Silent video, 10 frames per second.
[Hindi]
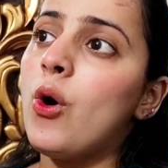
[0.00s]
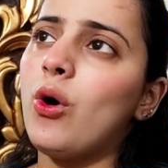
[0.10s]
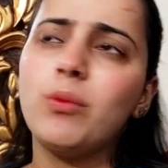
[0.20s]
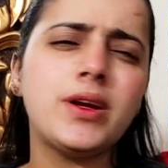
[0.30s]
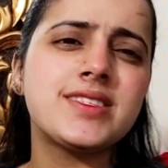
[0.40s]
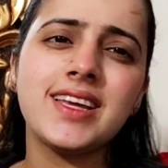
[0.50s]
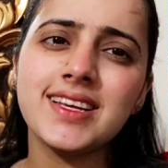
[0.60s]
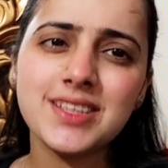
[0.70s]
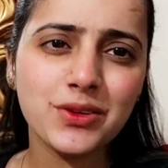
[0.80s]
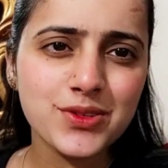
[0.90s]
और मैं इसे
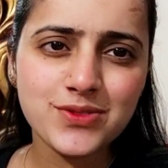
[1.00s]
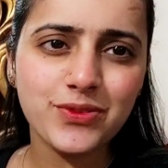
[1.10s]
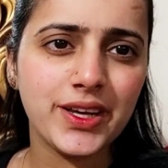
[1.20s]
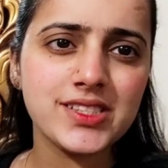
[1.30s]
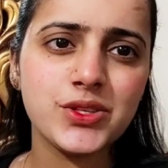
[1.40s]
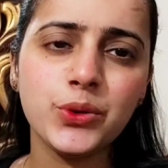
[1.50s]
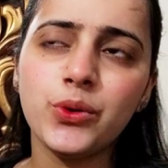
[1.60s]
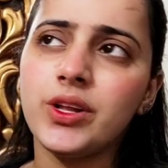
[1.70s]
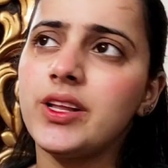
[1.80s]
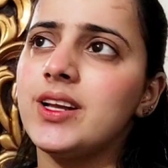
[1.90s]
ऐसे वेस्ट नहीं
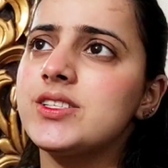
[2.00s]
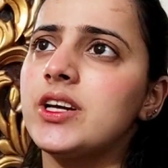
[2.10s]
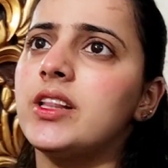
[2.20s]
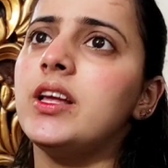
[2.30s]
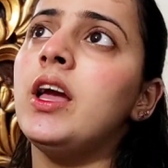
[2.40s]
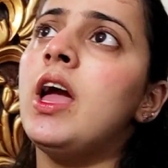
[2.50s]
होने देना चाहती